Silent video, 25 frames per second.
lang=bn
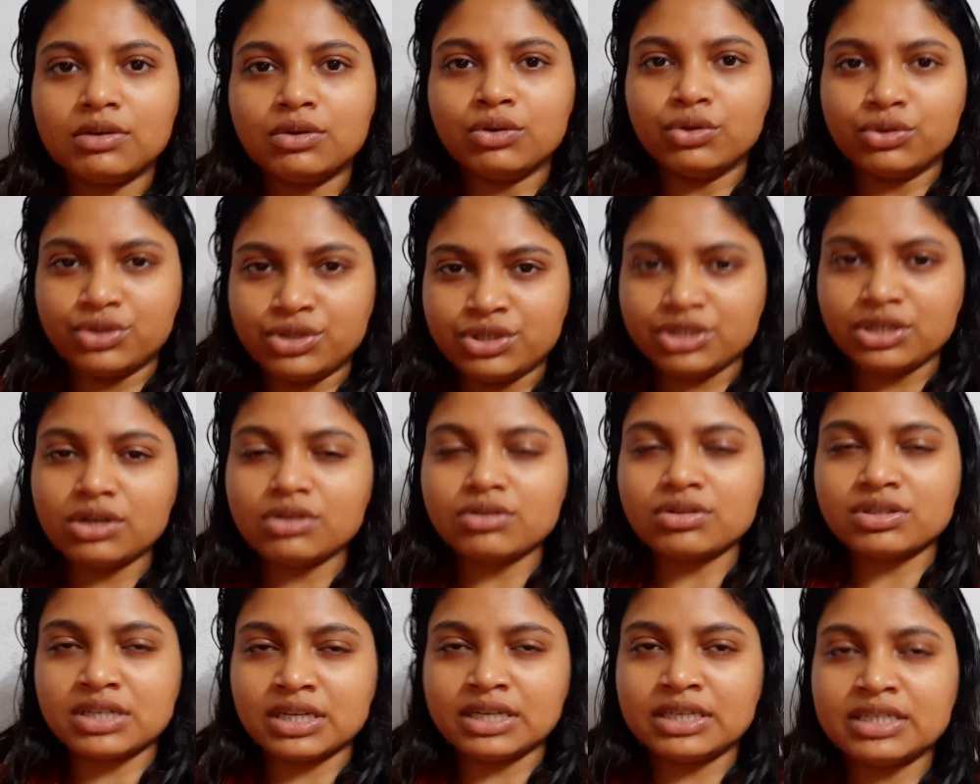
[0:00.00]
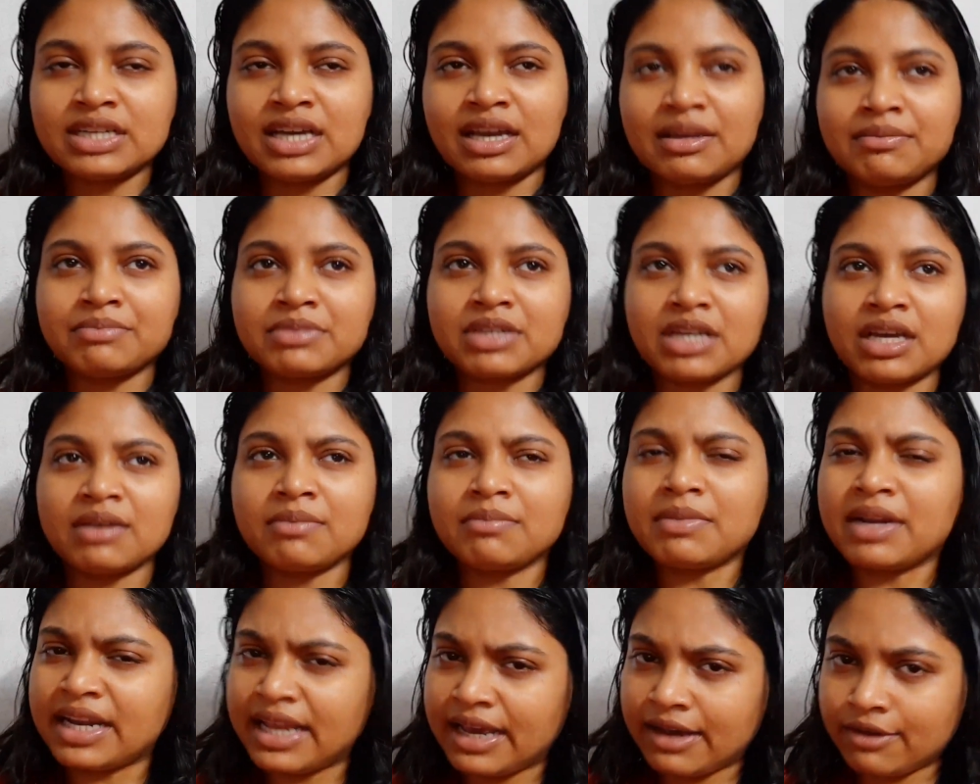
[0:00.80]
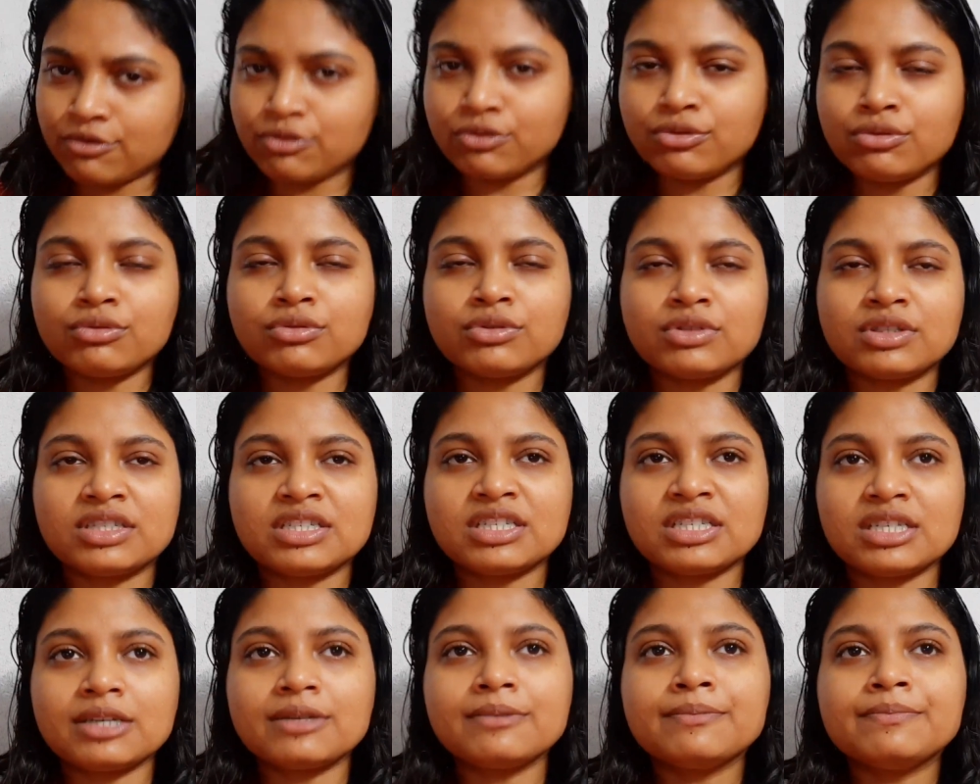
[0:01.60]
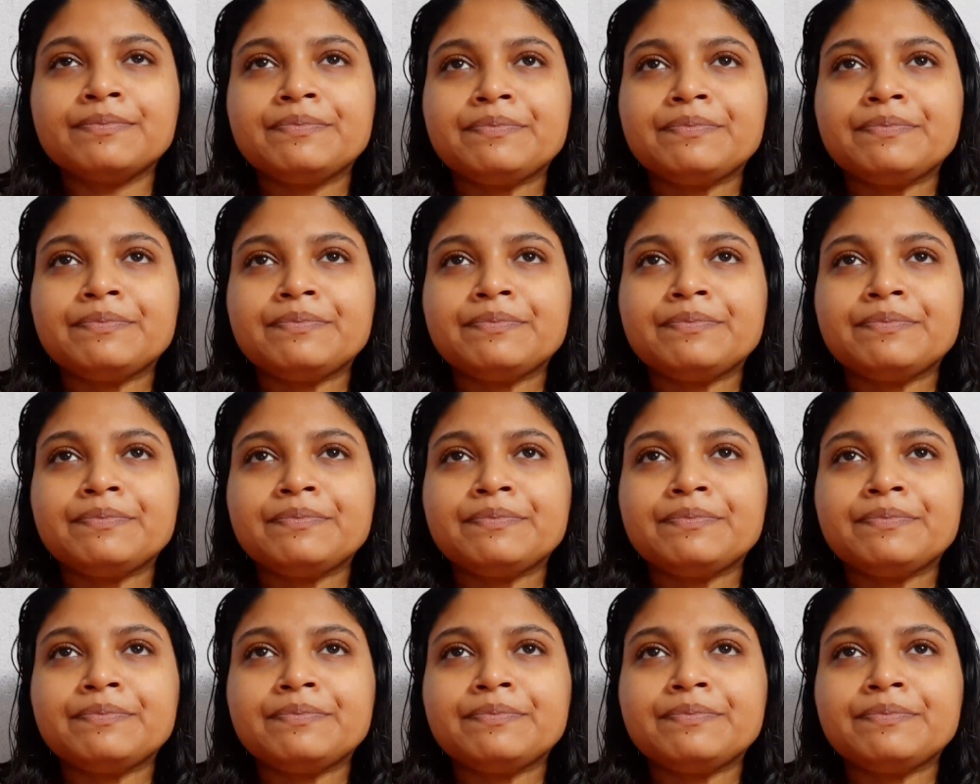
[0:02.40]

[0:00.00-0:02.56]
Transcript: হচ্ছিল সেই টাইমটায় মানে এখনও হচ্ছে